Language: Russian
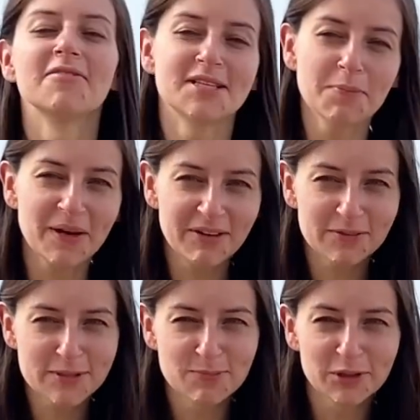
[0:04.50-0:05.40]
Всем
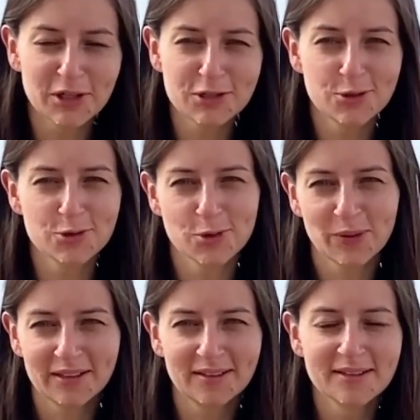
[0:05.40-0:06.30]
привет! Вы смотрите
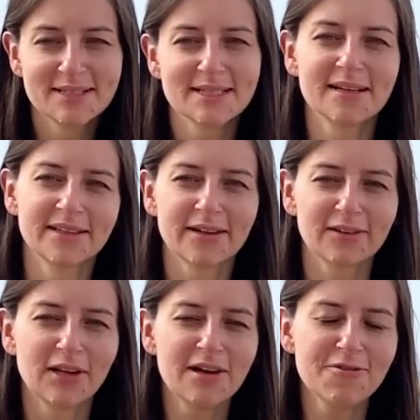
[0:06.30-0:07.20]
YouTube-канал Insider
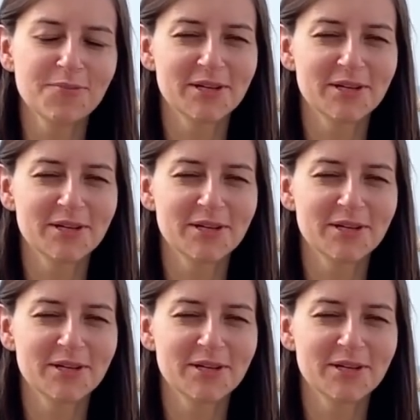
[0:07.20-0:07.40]
Life.